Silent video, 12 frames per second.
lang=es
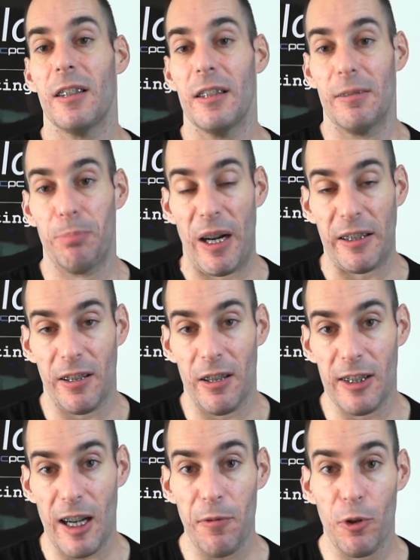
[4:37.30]
parte del
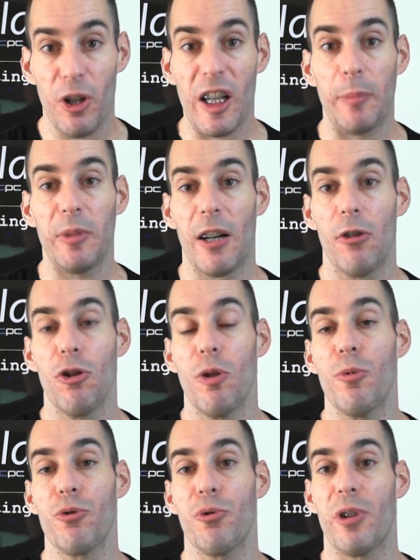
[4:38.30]
tráfico y captarlo
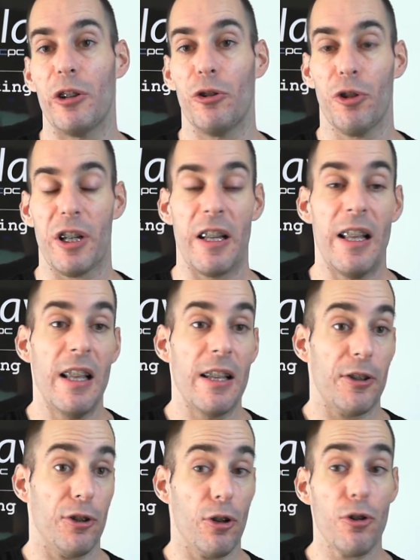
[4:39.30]
como suscriptores.
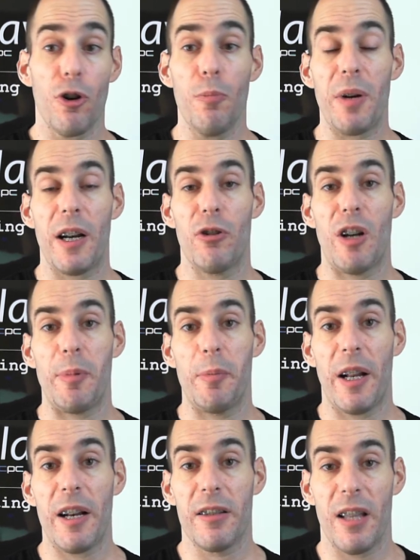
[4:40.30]
Si no nos compran en una
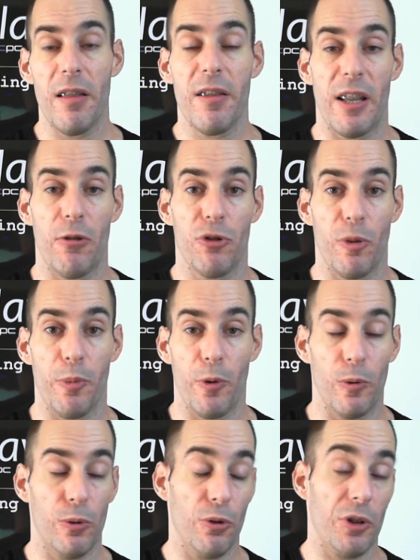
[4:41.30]
primera instancia nuestro
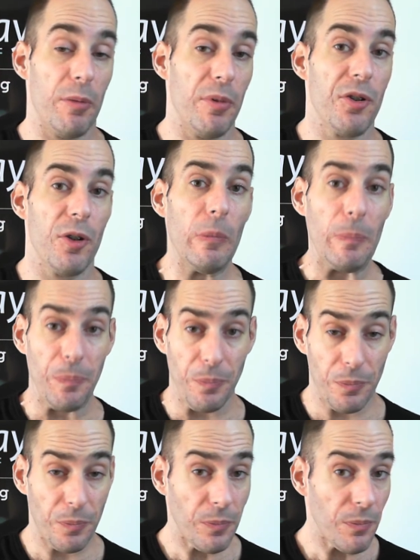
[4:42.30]
producto o servicio,
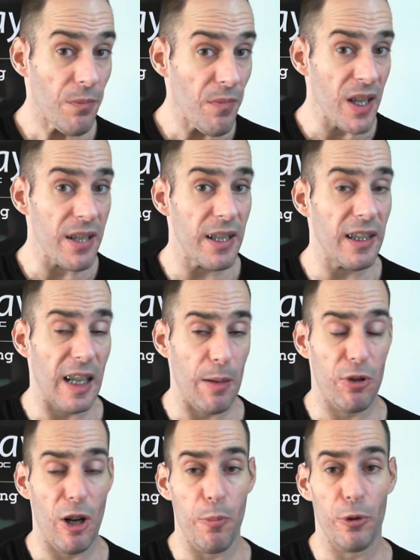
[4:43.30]
sí
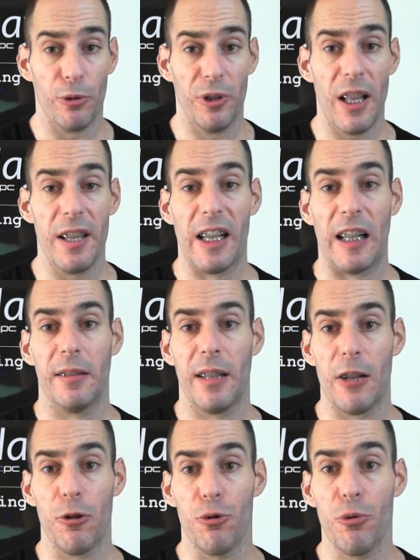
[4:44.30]
tenemos la oportunidad de captar
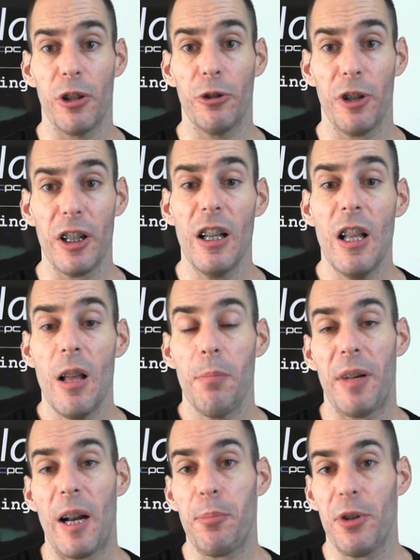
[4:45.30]
a estos suscriptores
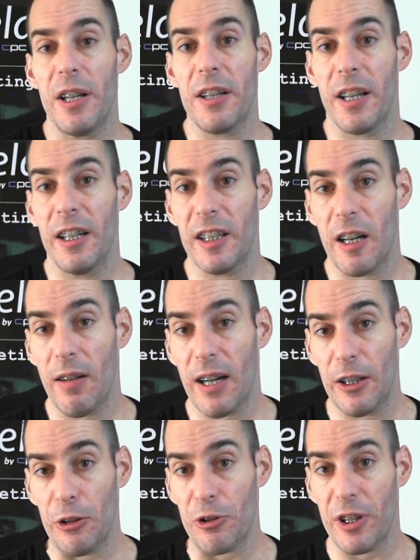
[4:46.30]
para poder seguir
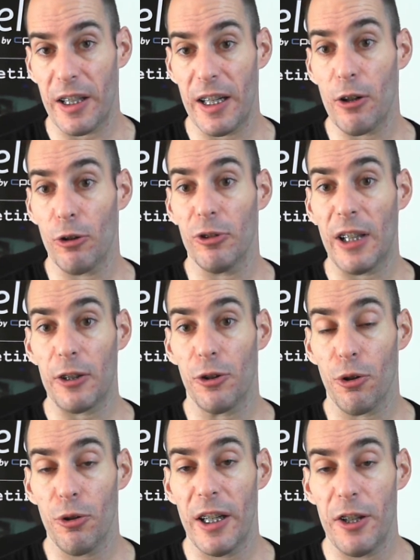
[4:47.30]
trabajando, seguir en contacto
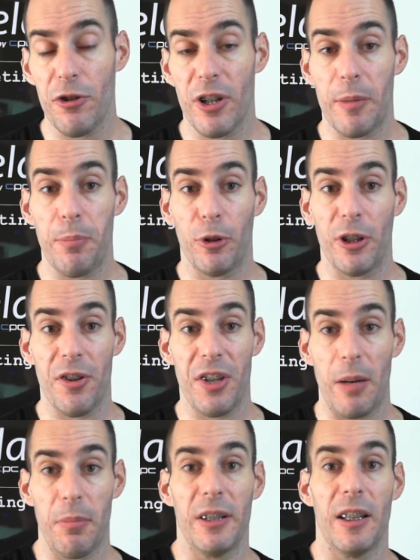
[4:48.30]
con ellos y
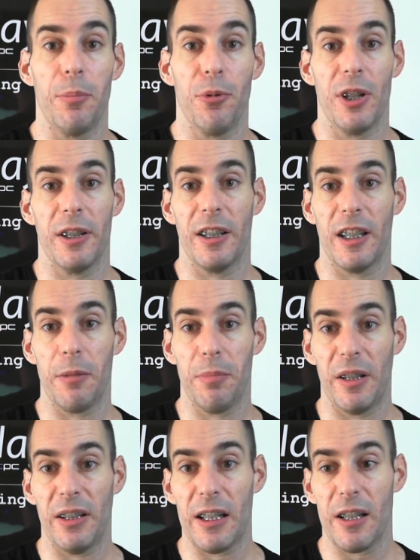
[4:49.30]
potencialmente poder tener
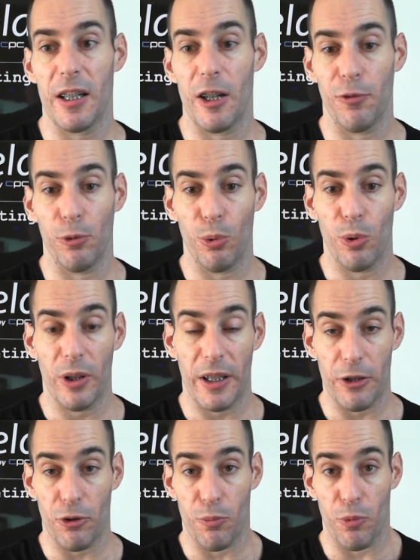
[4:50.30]
ventas en el futuro. Y
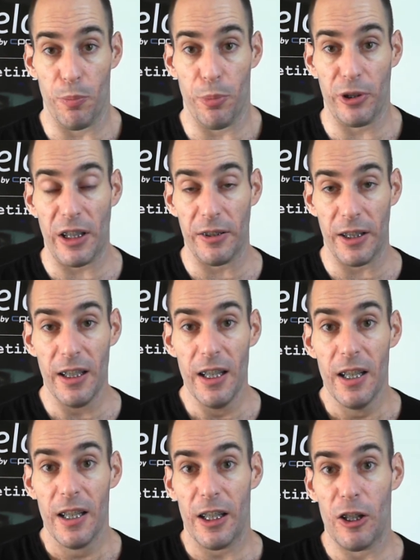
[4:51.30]
esto es muy importante
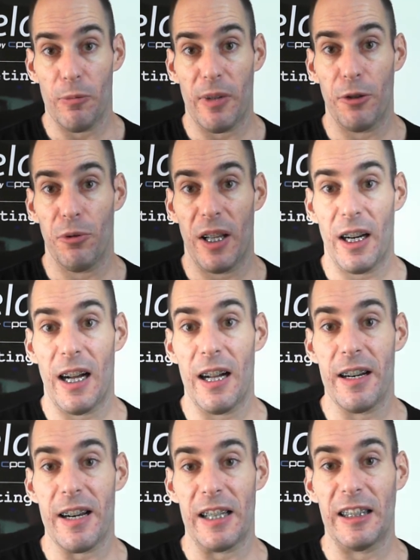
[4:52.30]
y nos va a ayudar
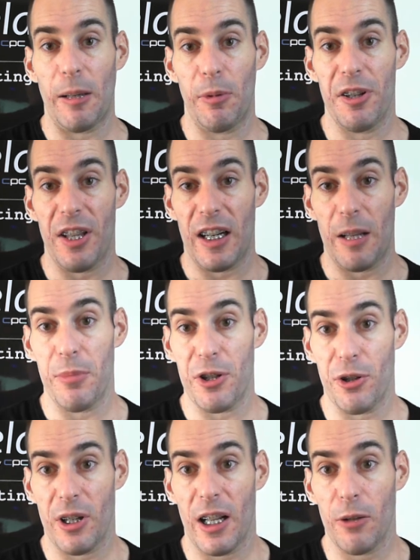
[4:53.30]
a rentabilizar la
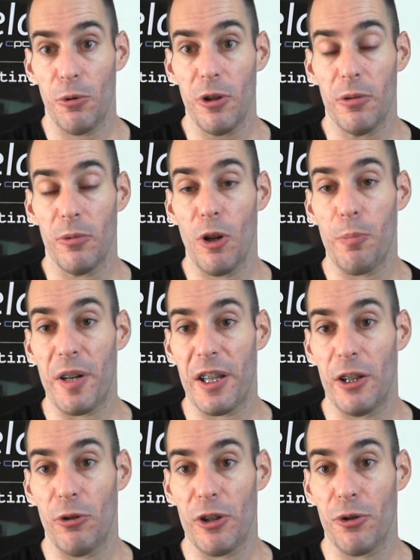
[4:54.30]
inversión en AdWords, no
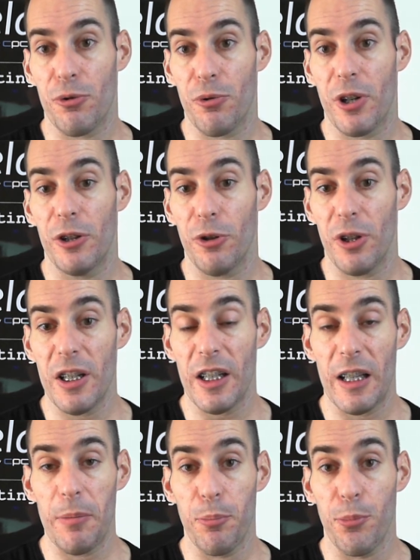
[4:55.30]
perdiendo a estos suscriptores
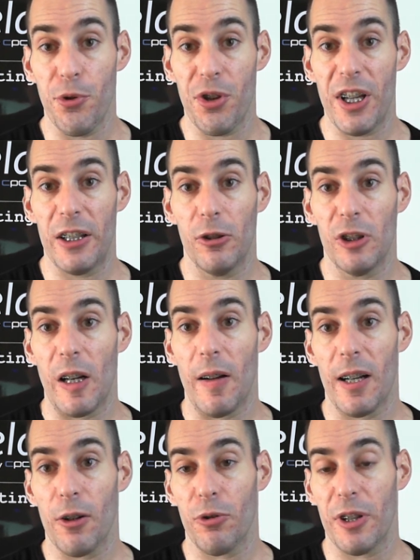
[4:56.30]
y pudiendo
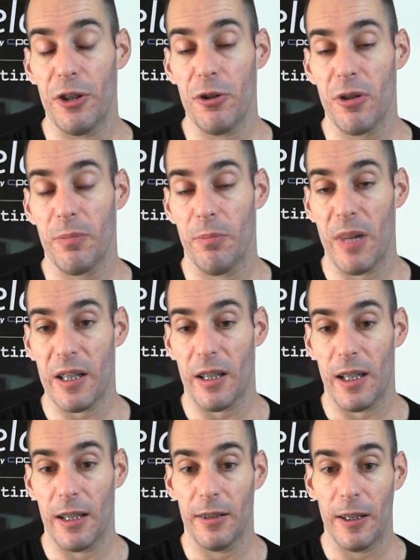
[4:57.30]
trabajar con ellos más
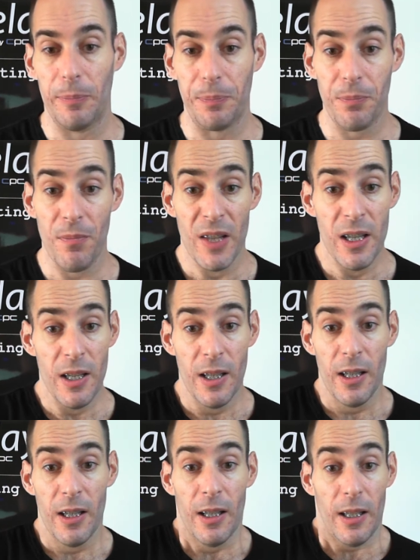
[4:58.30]
adelante.
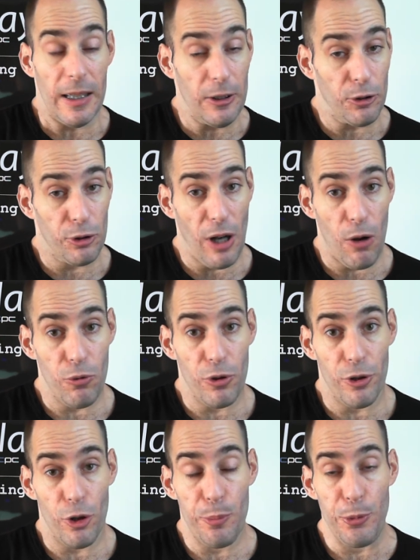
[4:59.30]
Estos son algunos
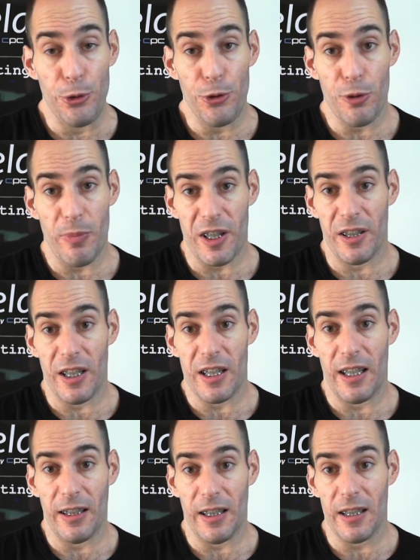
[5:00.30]
de los puntos más
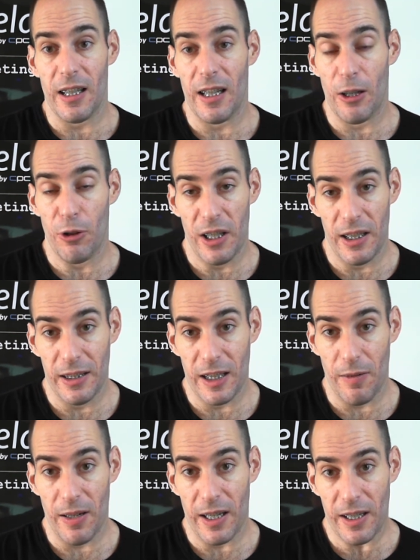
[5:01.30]
interesantes a la hora de
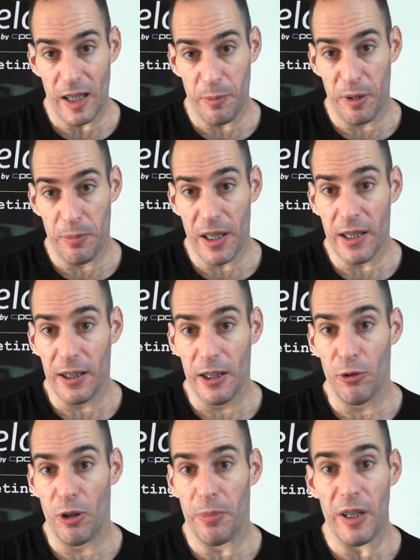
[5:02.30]
trabajar el email marketing
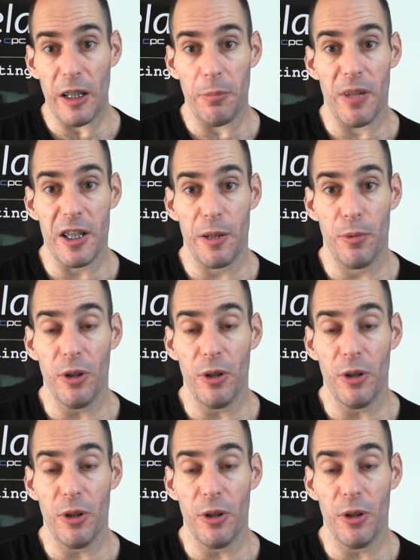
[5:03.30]
o el mailing masivo